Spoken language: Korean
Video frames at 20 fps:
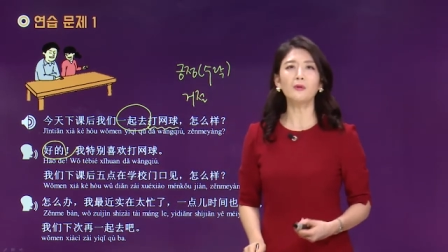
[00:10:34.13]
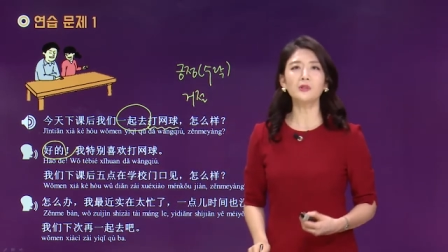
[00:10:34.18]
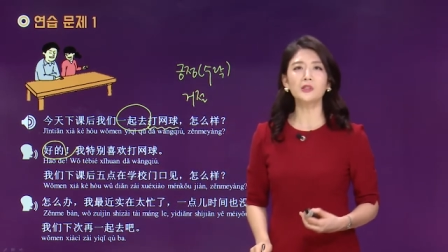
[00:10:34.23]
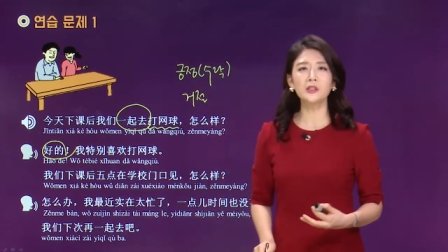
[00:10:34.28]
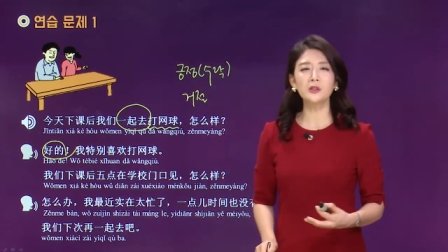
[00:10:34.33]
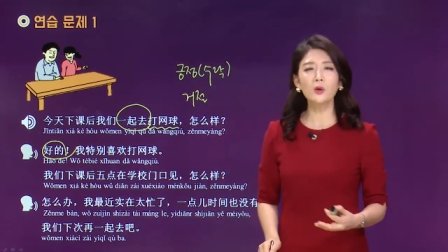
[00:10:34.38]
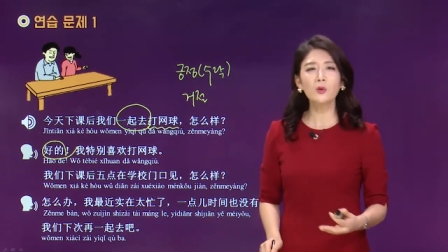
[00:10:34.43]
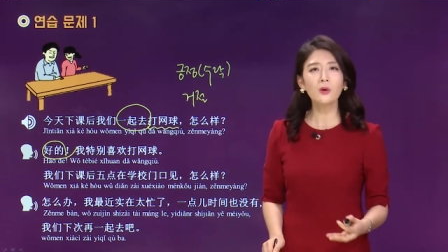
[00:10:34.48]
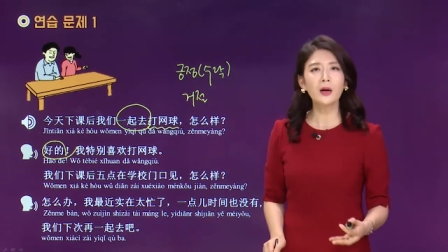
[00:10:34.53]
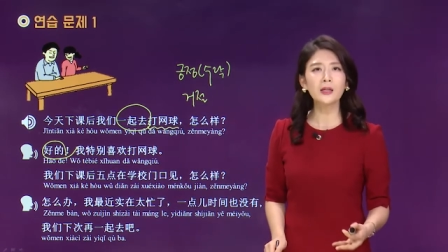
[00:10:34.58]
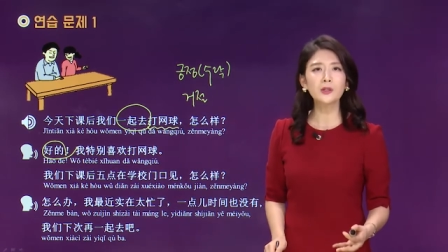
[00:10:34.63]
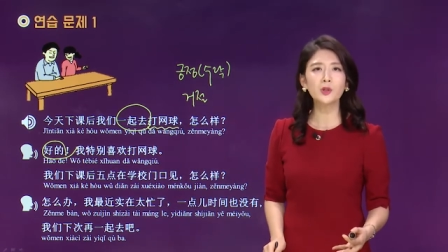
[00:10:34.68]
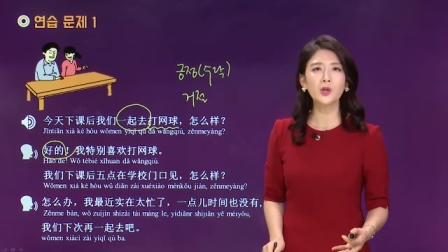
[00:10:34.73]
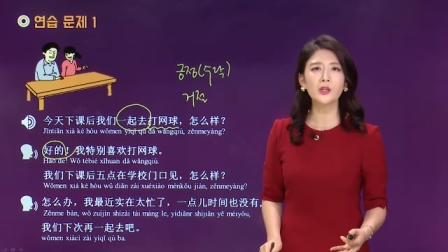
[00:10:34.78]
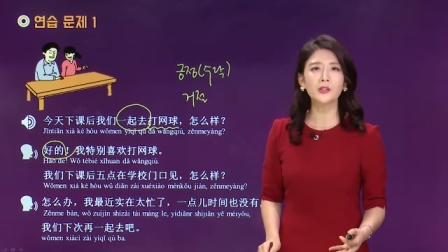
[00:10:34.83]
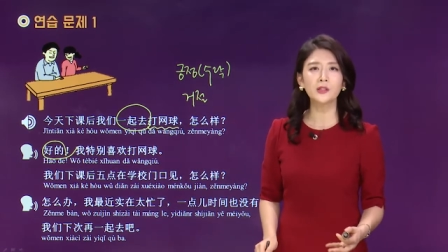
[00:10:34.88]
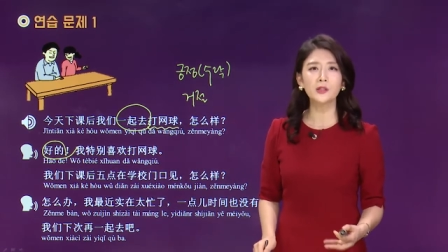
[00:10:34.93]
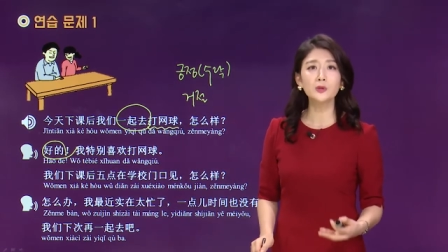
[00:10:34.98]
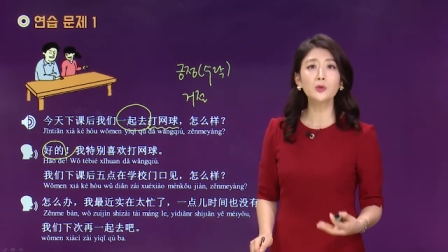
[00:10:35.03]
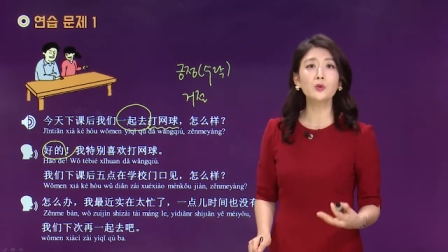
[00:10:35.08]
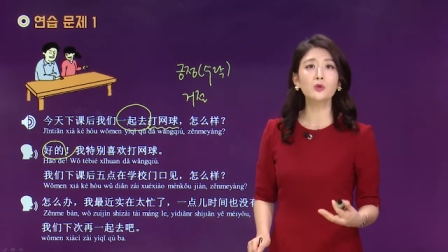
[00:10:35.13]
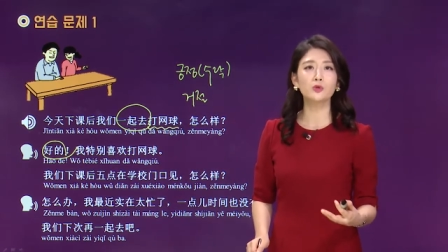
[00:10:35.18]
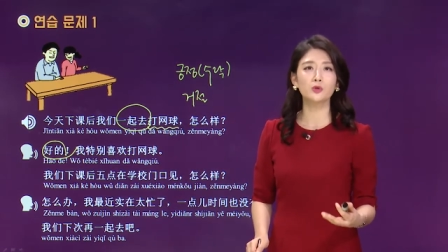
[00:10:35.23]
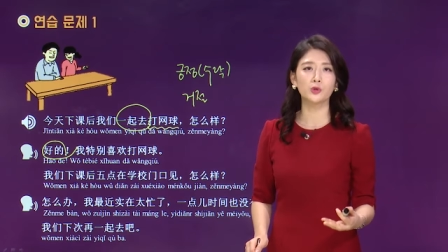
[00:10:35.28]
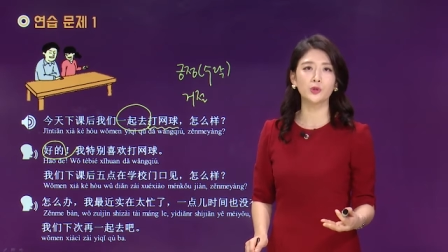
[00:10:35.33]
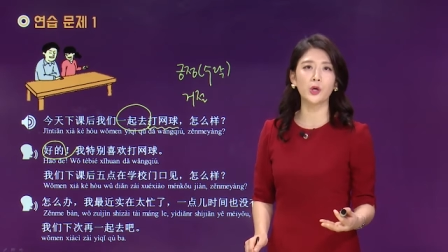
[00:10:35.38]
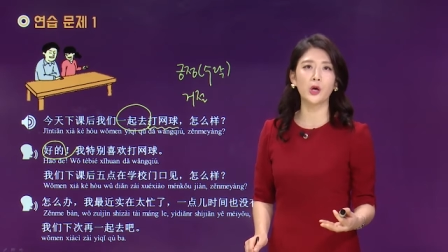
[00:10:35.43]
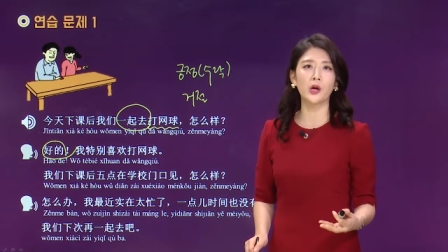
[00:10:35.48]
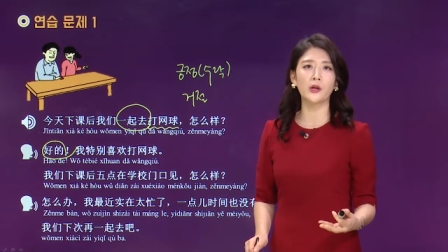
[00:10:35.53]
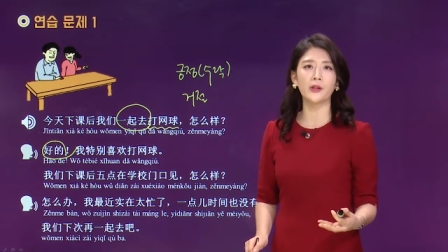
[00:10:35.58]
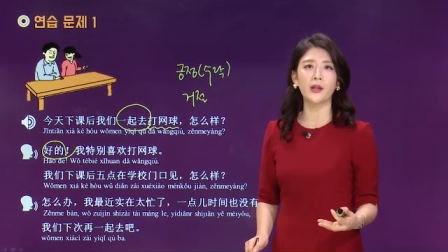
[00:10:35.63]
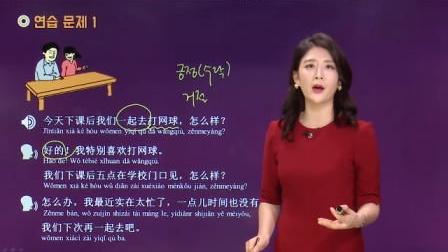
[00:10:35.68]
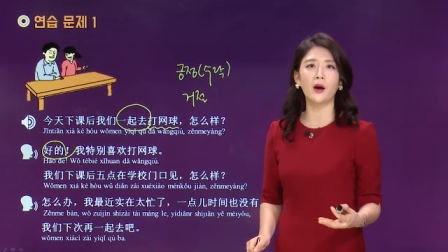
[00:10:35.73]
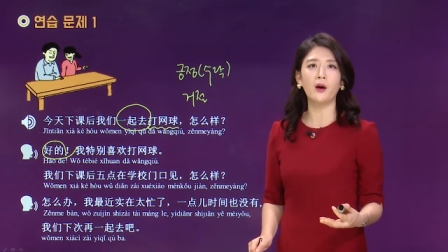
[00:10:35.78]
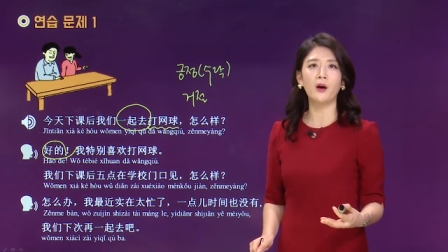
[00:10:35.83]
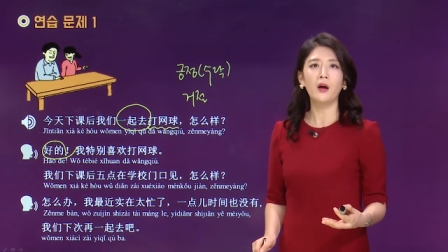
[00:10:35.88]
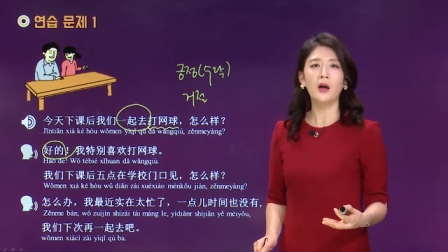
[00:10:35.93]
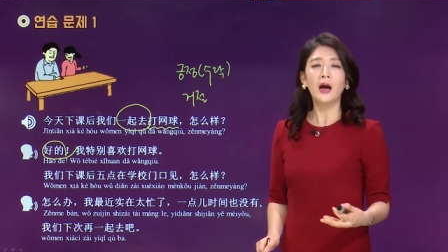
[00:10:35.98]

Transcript: 신호를 하셔야 신호를 주셔야 돼요.